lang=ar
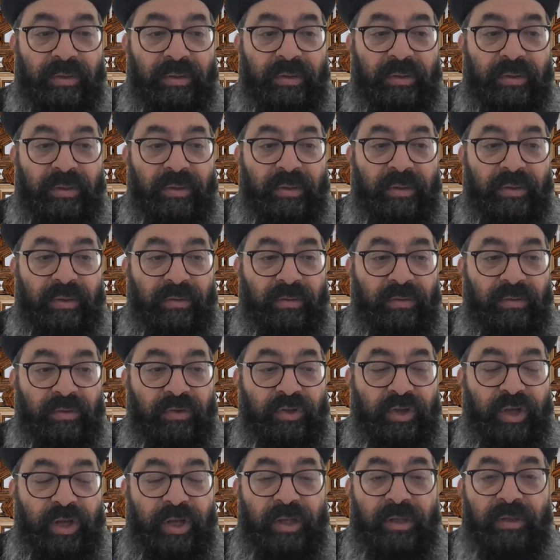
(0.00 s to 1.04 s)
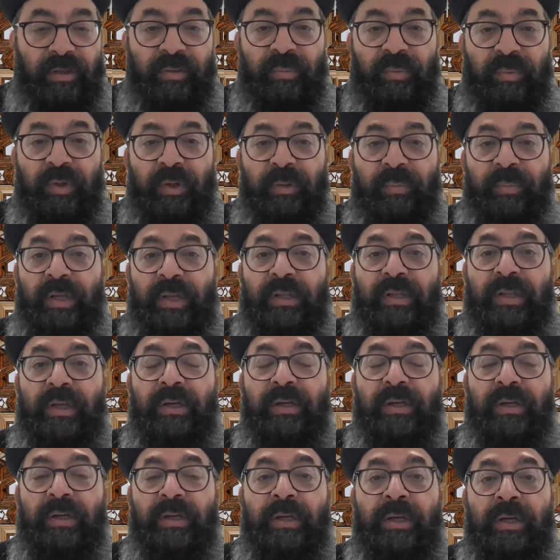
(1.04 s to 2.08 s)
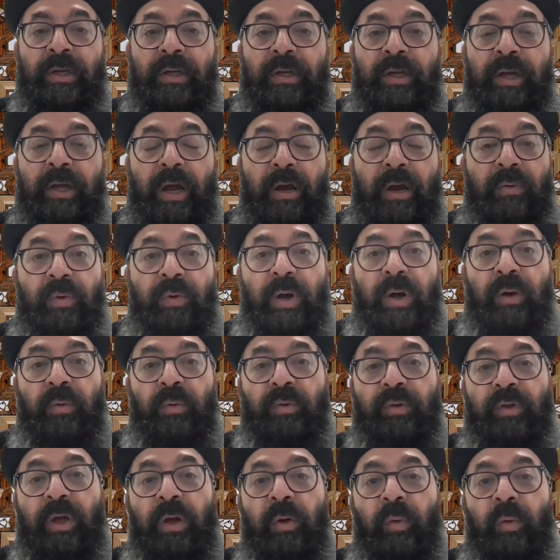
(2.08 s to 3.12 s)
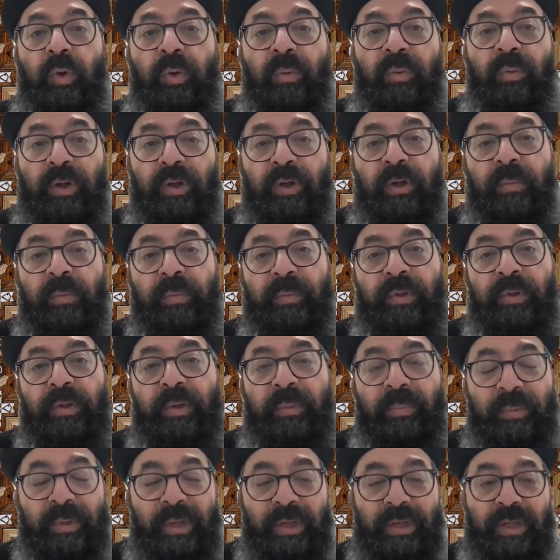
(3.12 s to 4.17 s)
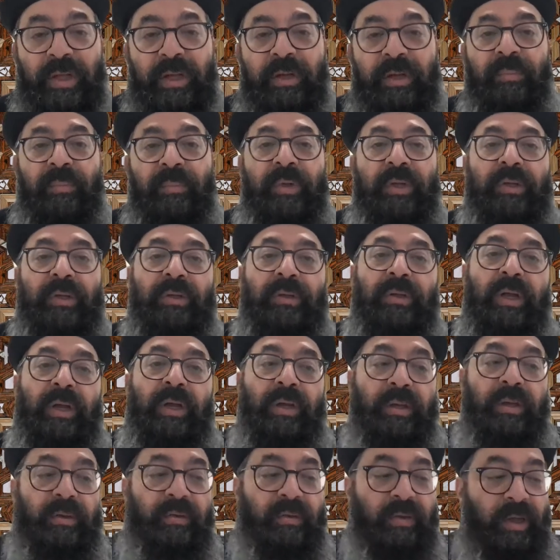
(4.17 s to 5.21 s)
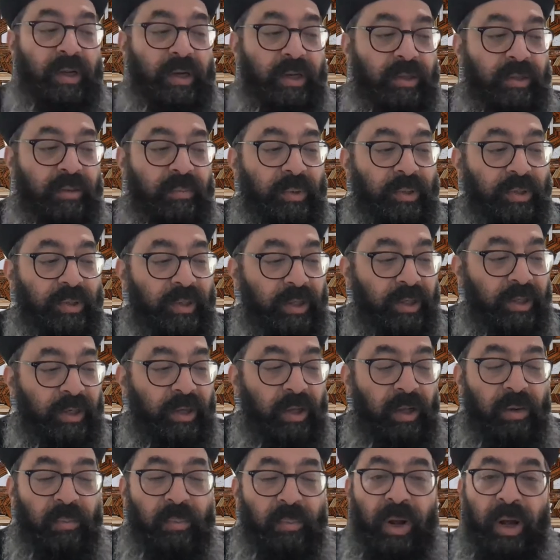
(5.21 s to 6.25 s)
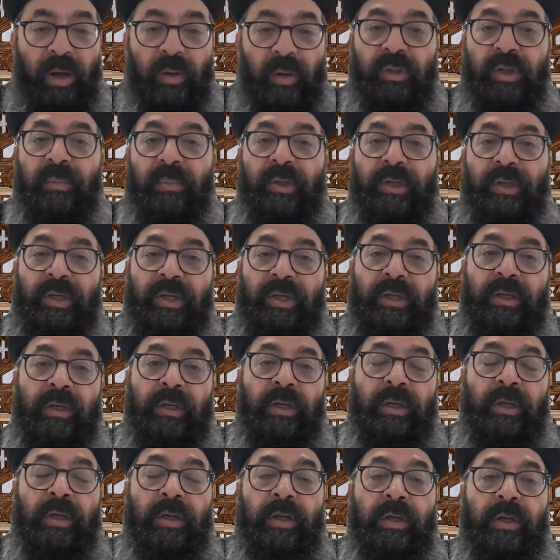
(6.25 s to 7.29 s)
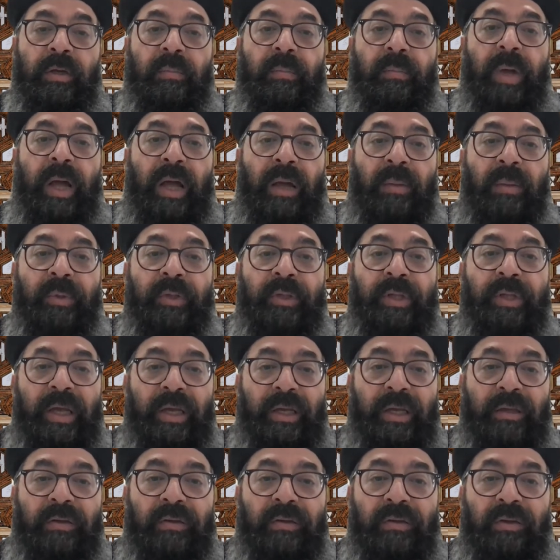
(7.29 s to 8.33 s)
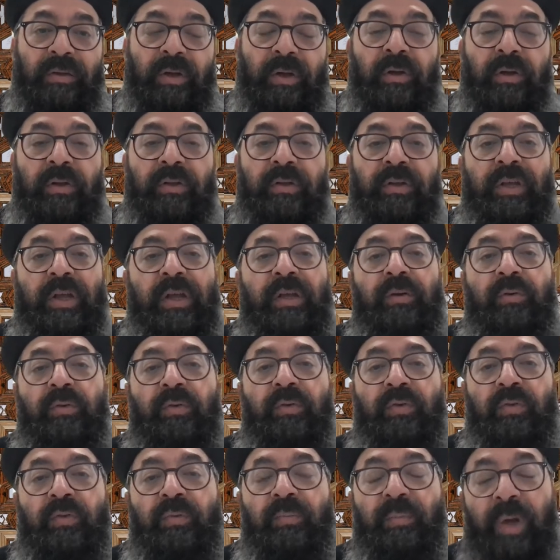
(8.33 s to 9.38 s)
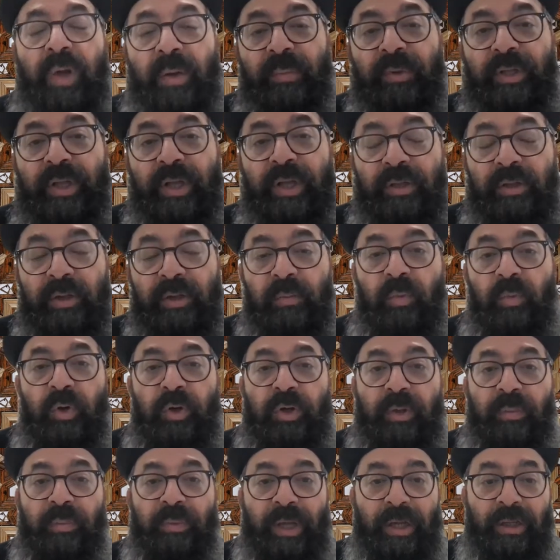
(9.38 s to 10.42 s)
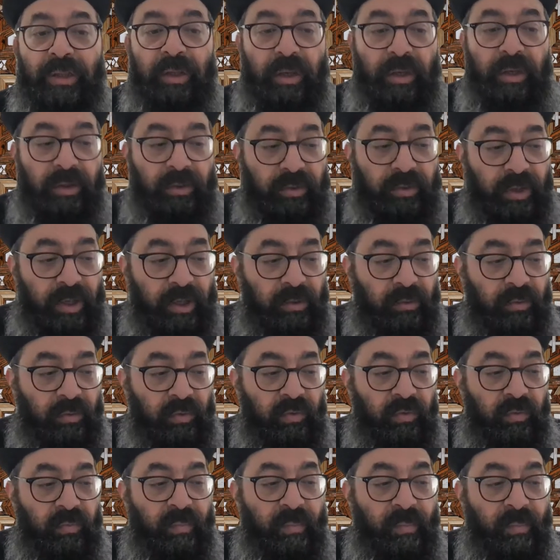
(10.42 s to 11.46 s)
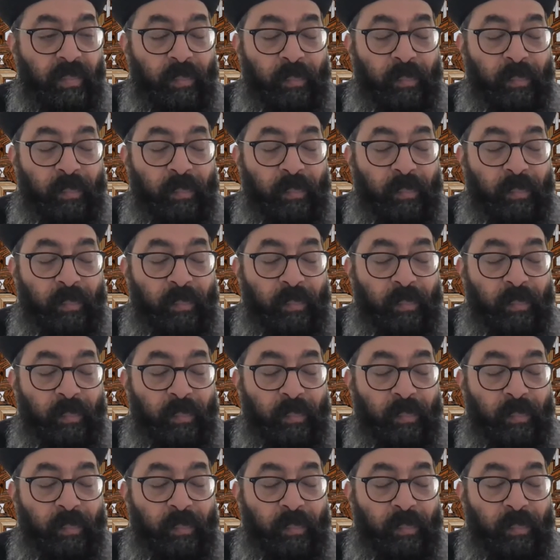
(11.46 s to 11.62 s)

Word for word: الاستشهاد ابتدى أو أو التقويم القبطي ابتدى من سنة 284 مع بداية دقلديانوس مع بداية الملك بتاع دقلديانوس